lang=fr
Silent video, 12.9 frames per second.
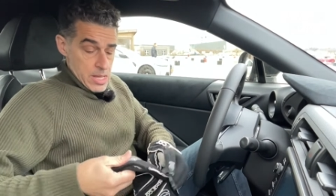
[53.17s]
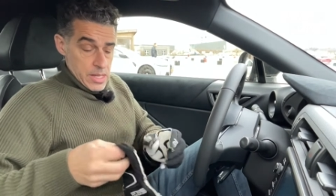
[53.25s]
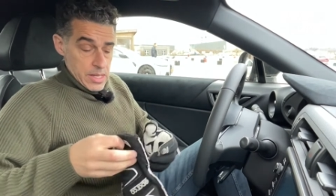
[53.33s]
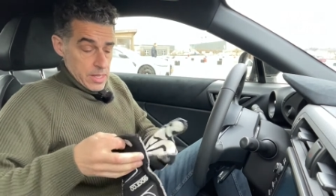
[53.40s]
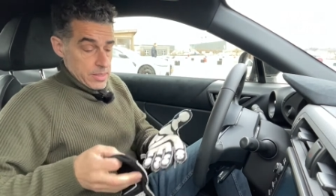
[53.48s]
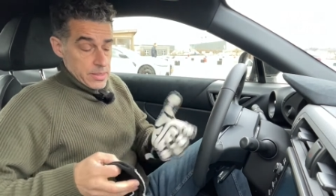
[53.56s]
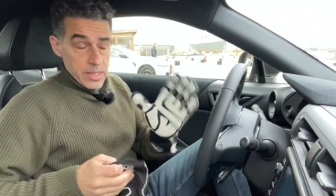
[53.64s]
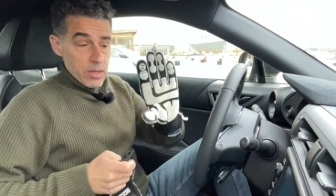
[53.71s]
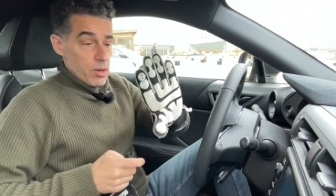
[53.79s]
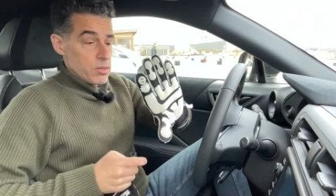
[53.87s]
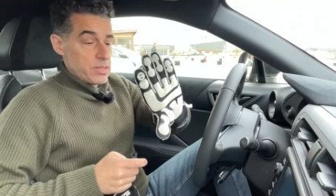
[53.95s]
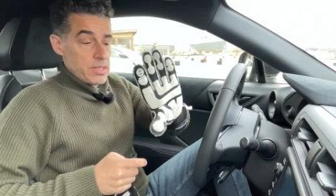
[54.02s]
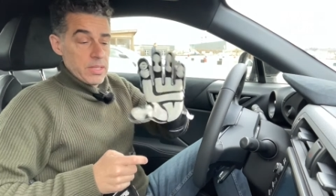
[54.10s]
Et ces
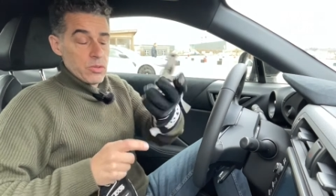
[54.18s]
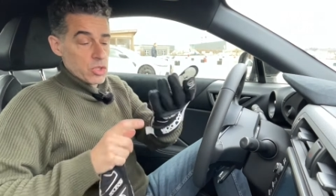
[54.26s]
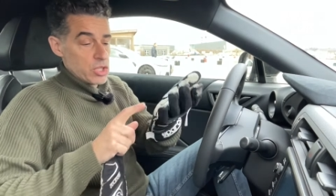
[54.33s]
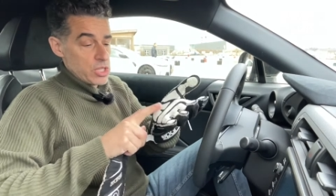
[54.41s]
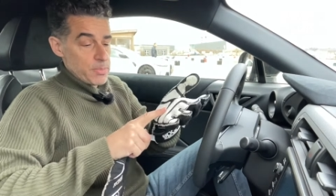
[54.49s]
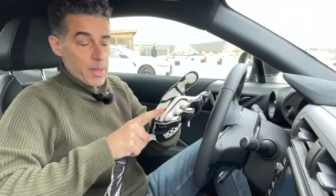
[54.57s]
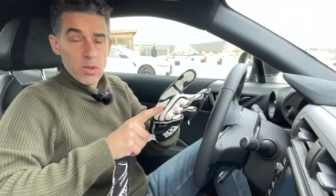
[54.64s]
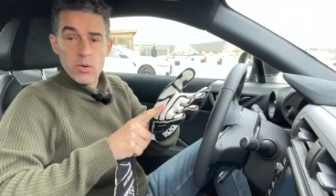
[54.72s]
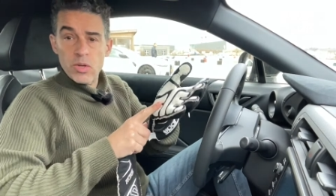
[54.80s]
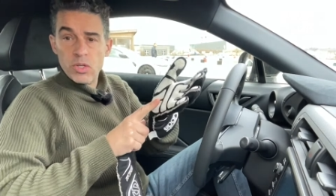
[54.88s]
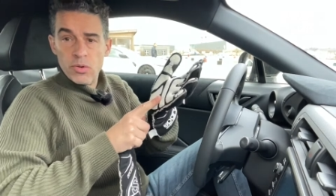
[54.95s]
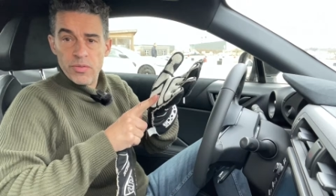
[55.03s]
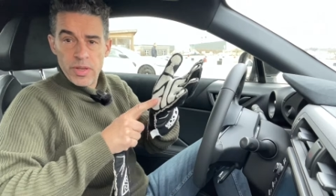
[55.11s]
gants-ci de chez Sparco,
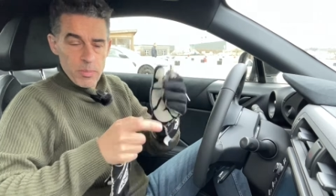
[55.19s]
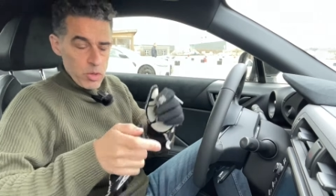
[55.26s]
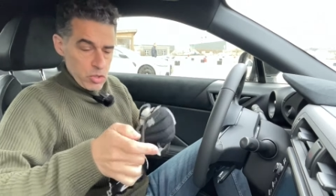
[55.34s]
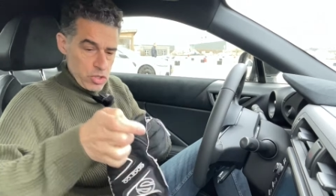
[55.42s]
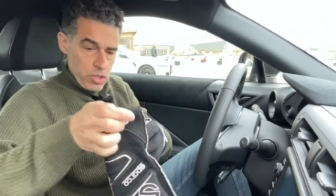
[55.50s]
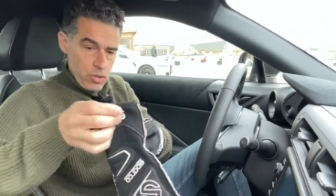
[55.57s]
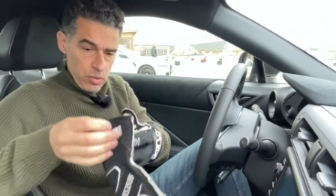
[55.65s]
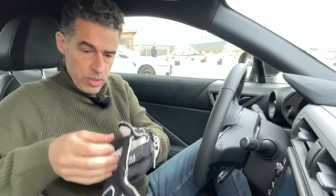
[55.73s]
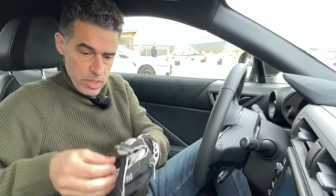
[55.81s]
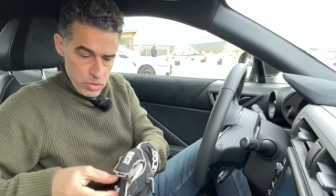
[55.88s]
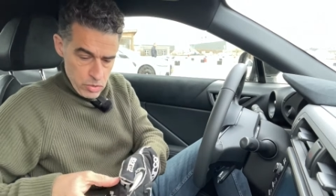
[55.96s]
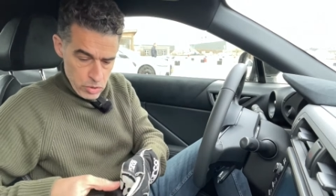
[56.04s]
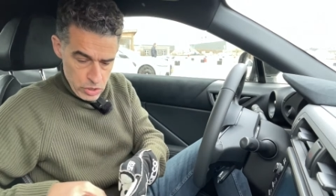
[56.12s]
ils sont vraiment géniaux.
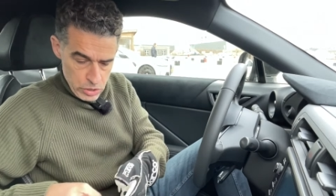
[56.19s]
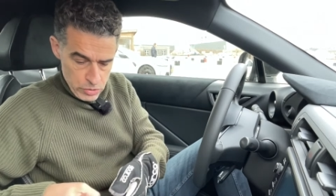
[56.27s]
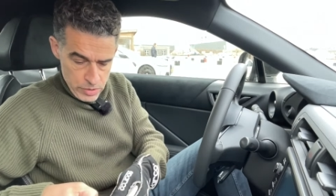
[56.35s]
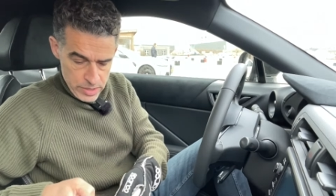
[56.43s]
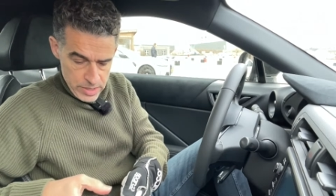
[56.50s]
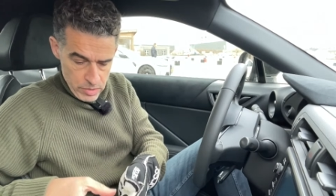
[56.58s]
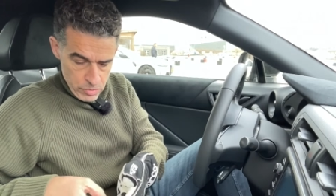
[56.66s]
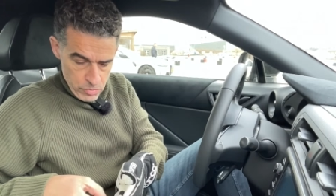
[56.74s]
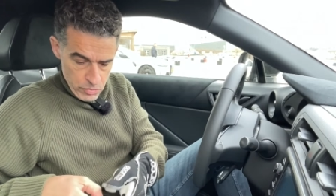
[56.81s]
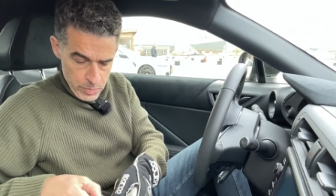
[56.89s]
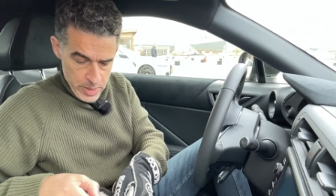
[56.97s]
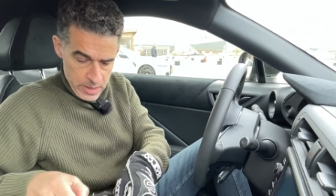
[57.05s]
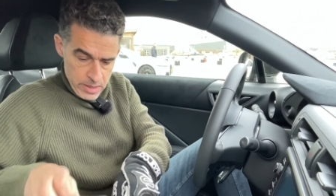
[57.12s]
C'est ceux que j'utilisais en
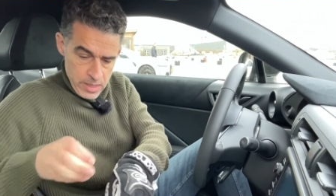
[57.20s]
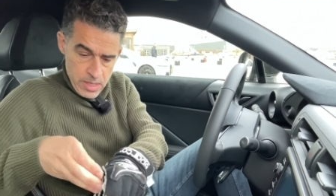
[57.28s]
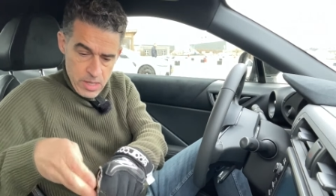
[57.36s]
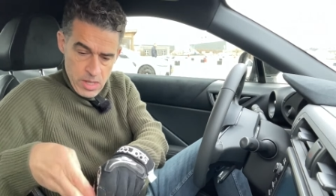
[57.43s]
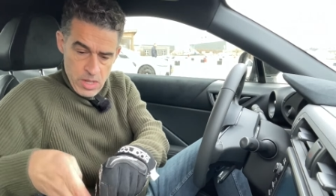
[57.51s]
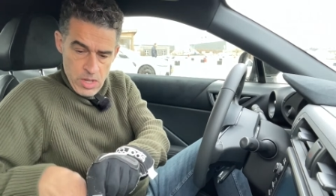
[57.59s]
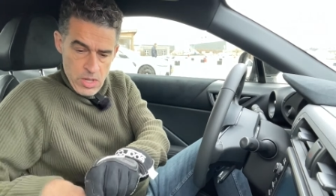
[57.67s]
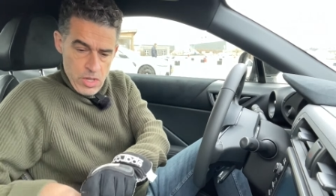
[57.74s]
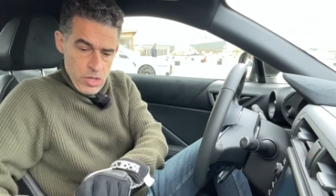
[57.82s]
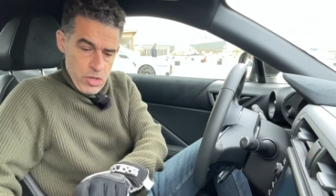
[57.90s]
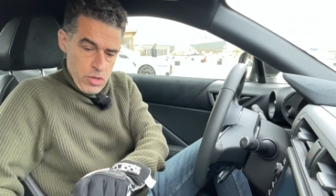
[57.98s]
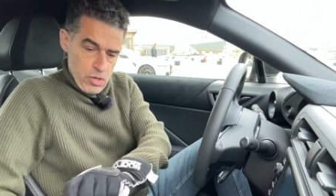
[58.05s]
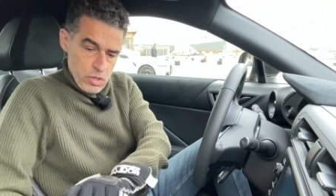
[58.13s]
compète
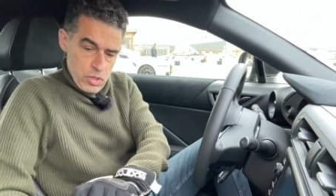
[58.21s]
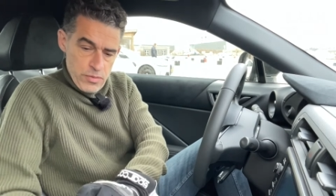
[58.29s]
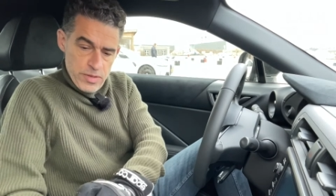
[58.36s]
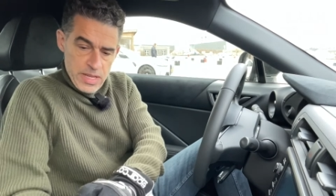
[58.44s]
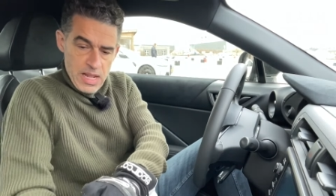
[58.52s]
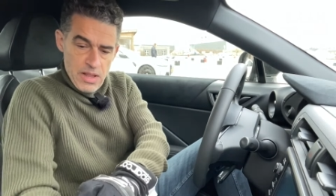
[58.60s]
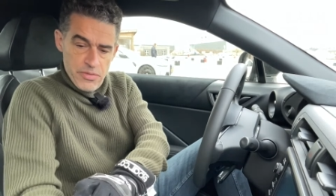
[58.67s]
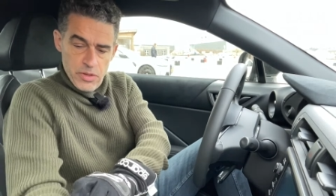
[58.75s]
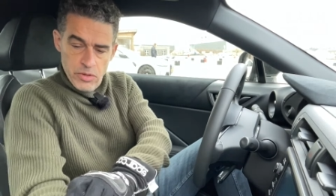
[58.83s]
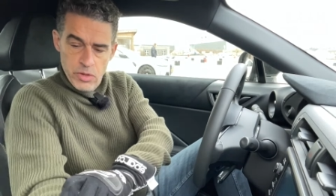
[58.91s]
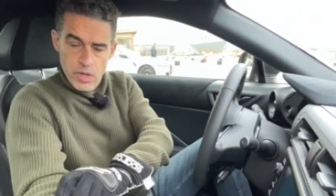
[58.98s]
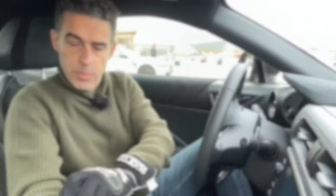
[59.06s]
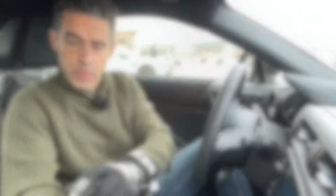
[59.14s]
quand je faisais de la Fun Cup.